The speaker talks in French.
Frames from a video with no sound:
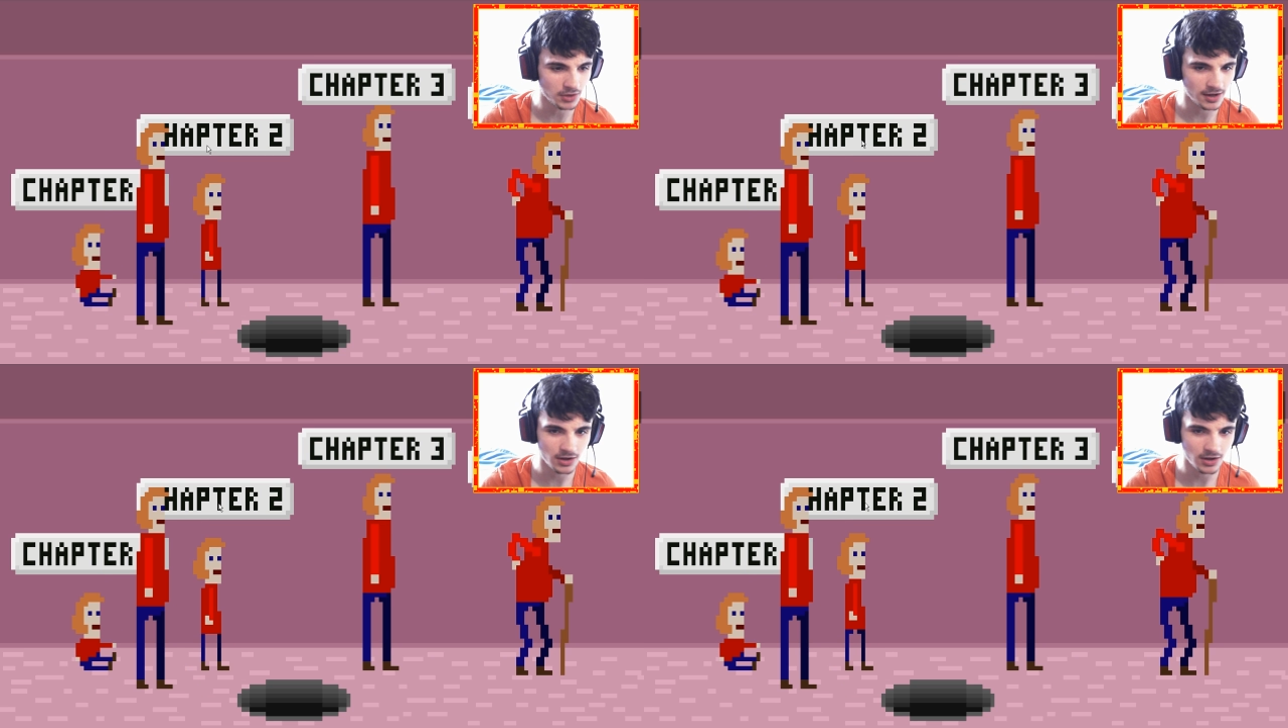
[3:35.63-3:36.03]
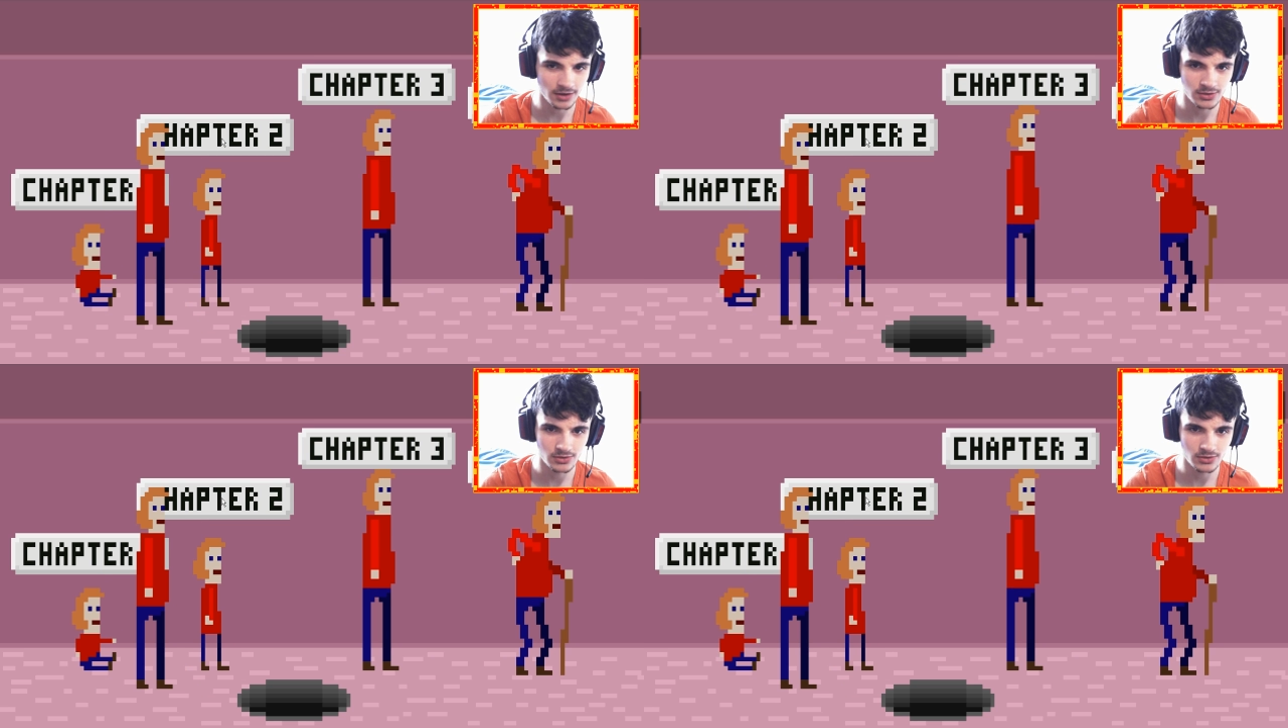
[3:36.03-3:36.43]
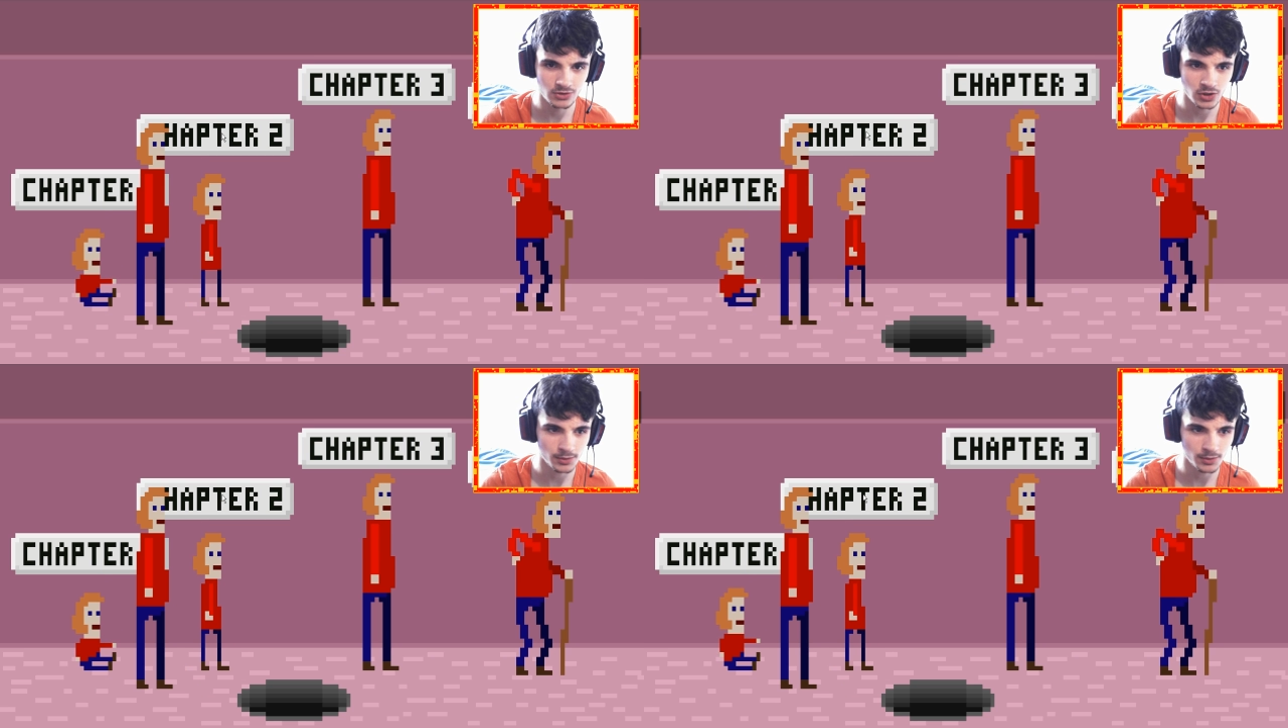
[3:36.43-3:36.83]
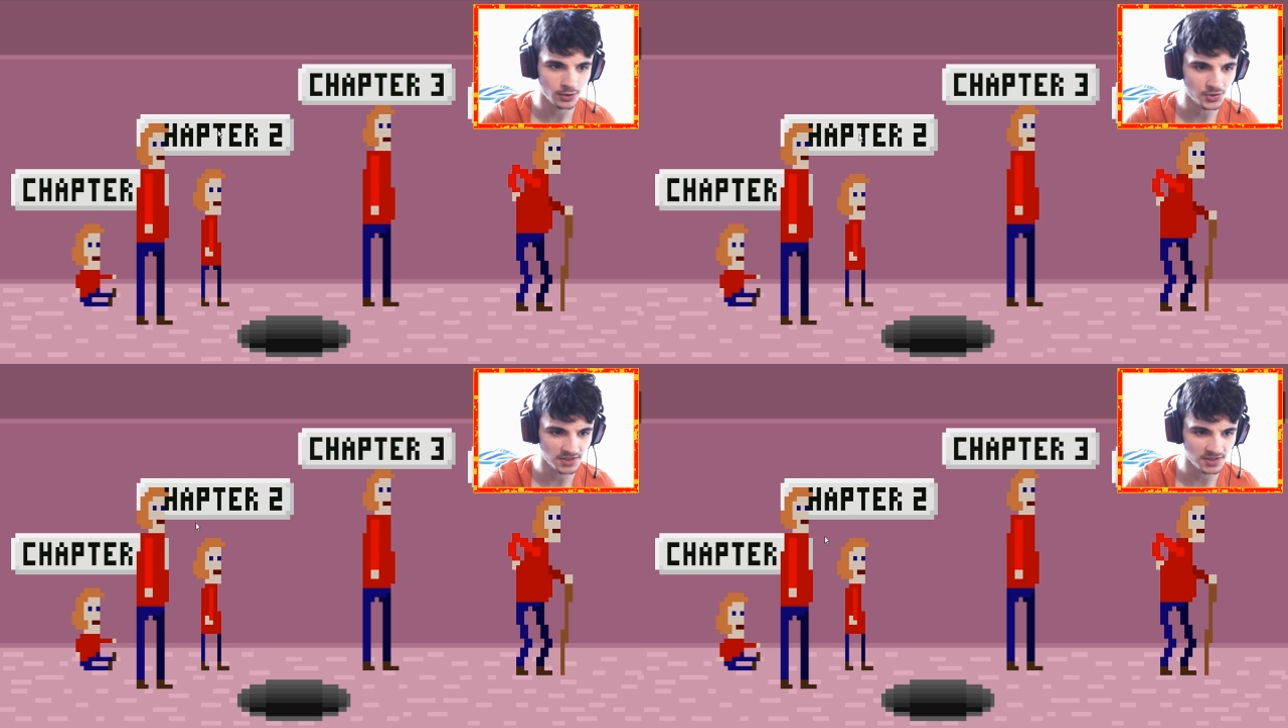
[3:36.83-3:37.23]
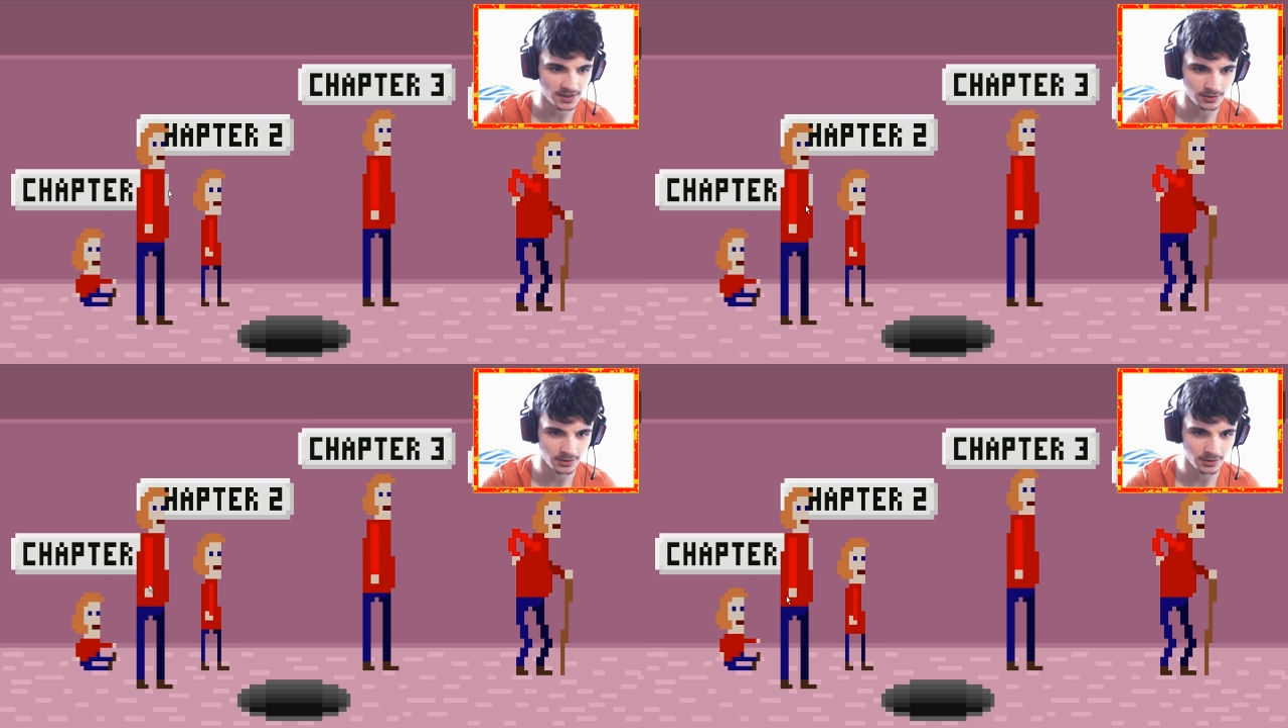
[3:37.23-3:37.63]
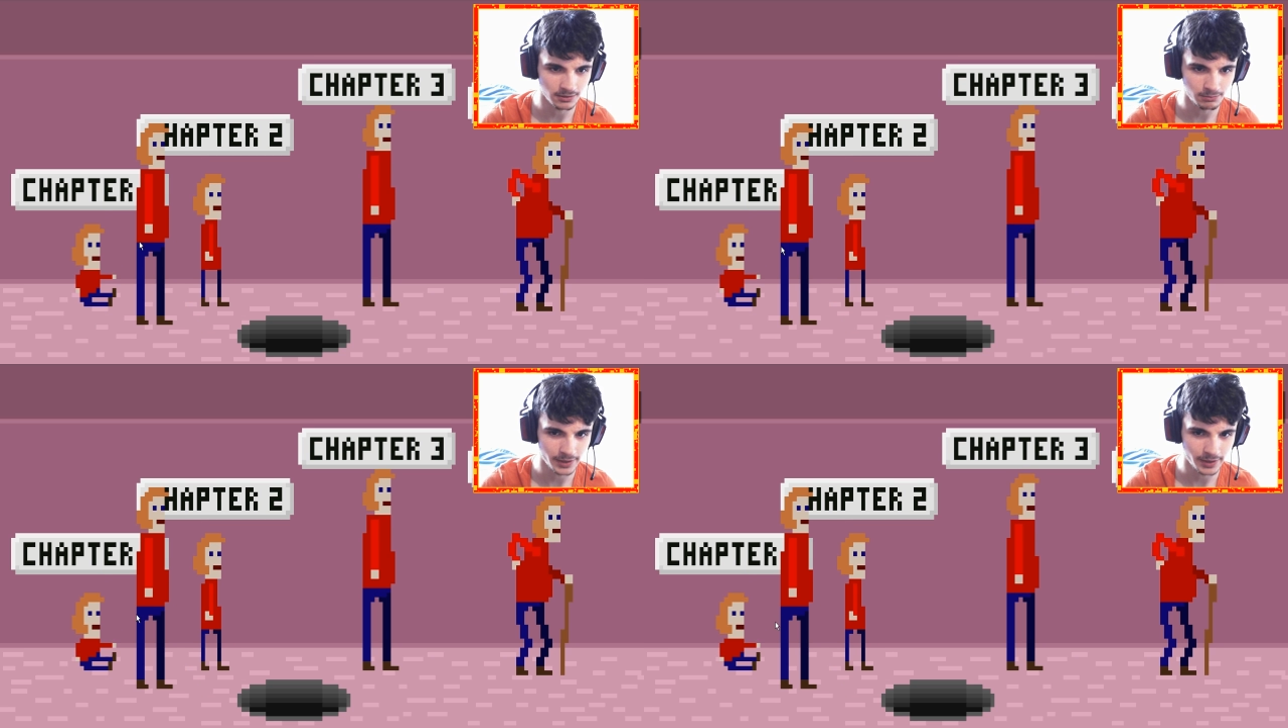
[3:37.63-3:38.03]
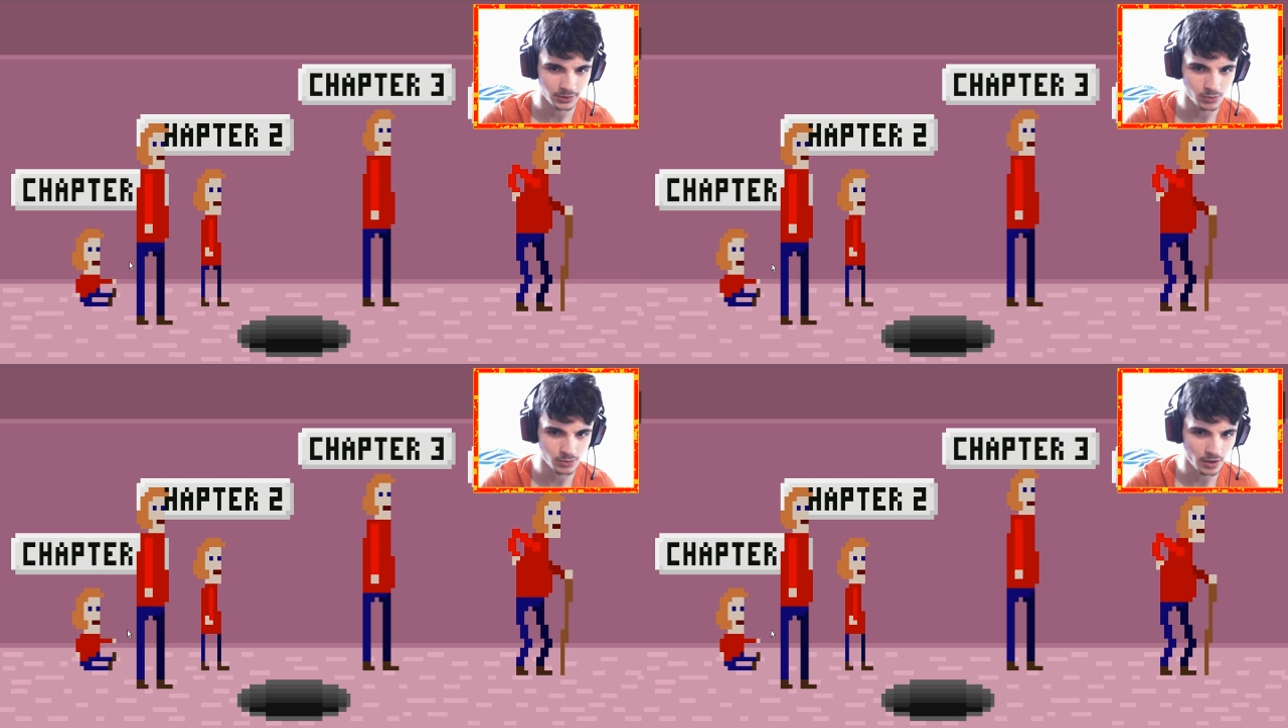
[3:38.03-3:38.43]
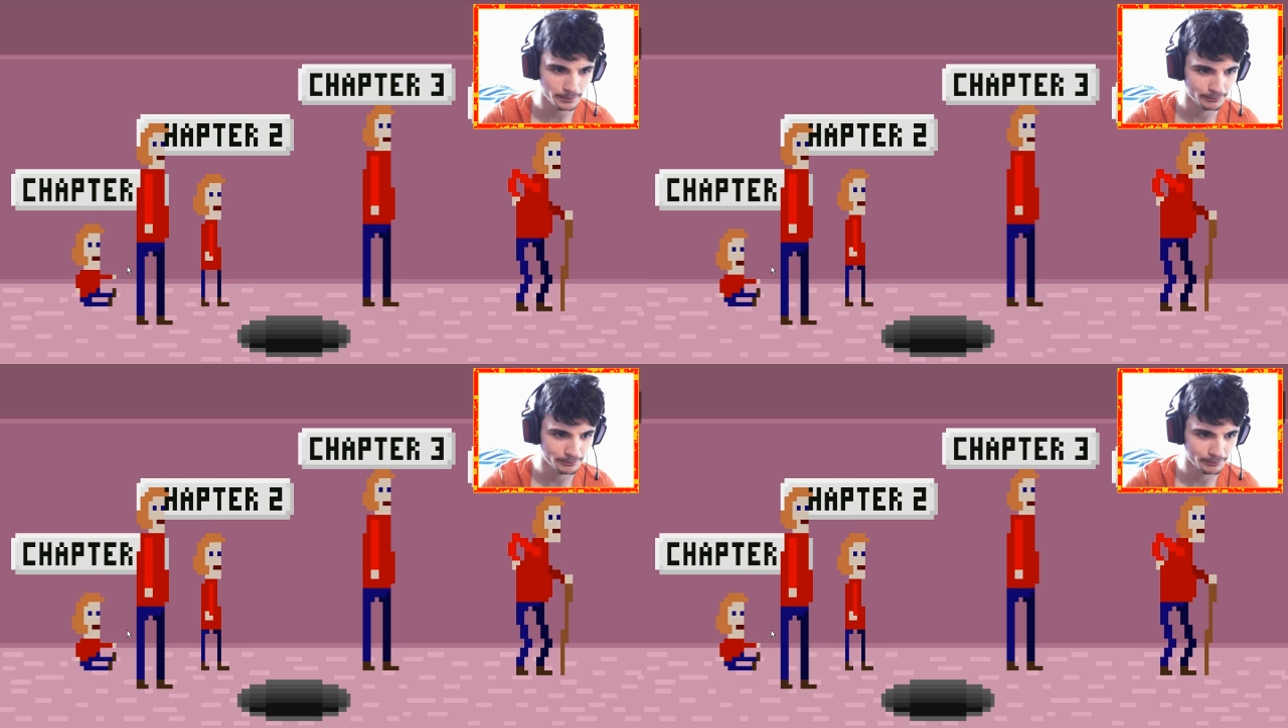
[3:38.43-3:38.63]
d'accord, dans une chambre rose avec euh, plein de moi.